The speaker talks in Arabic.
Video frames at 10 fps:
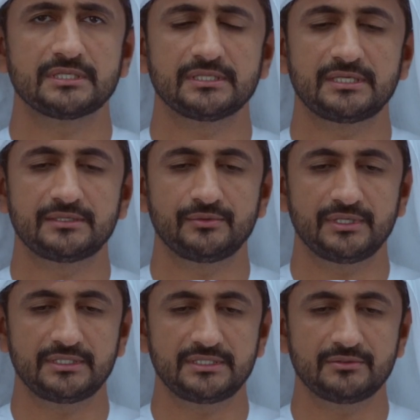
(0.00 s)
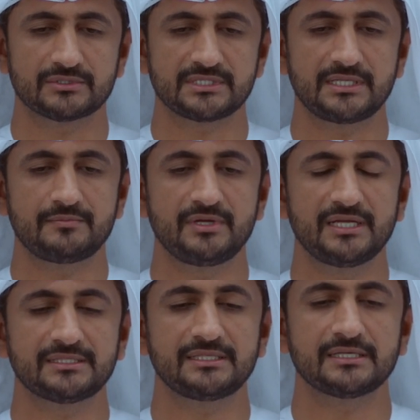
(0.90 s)
الله عليه وسلم
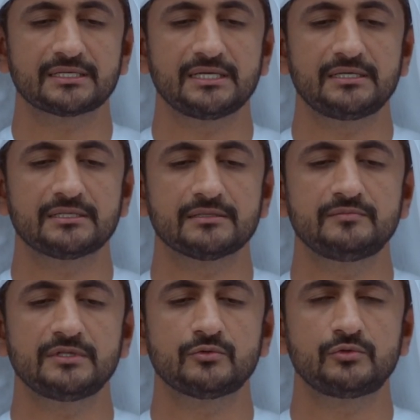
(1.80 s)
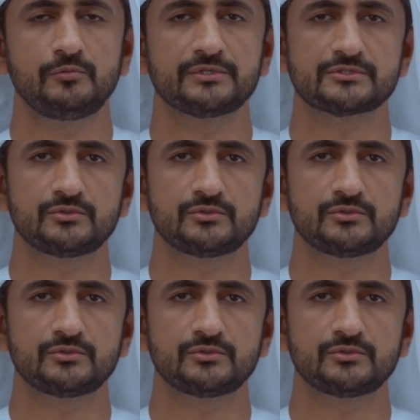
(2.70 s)
حتى كان ضمن الكتب